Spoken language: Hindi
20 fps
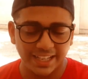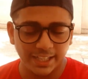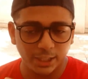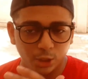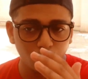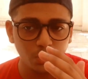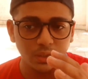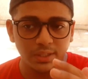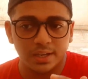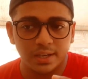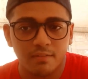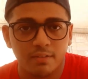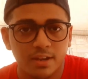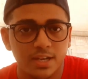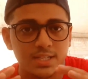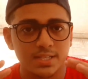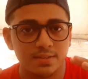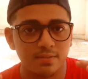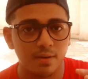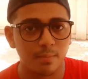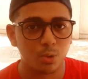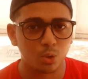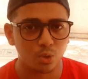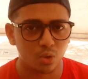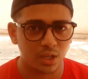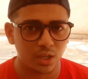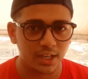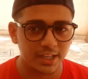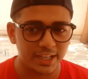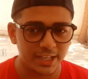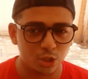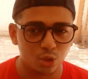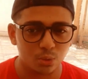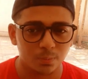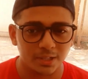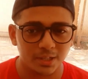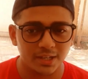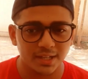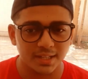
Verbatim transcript: एट टू इलेवन ही सिर्फ हम लोगों का गेट ओपन